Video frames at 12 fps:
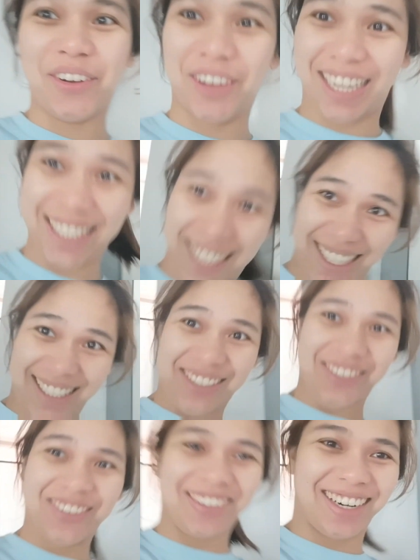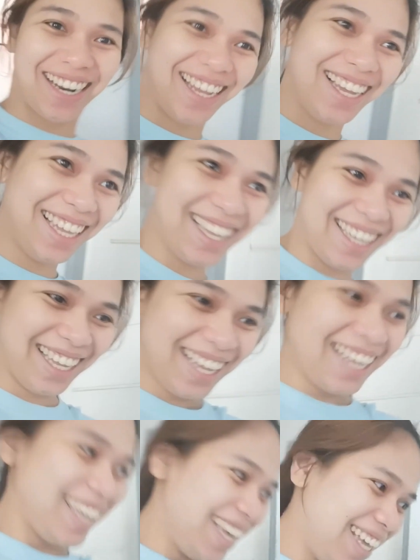Okay, sa Diyos.
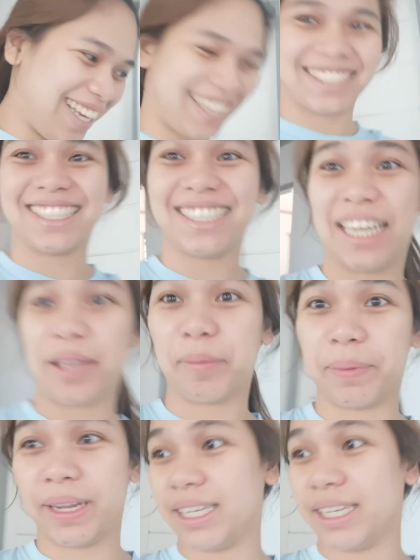Kasi syempre,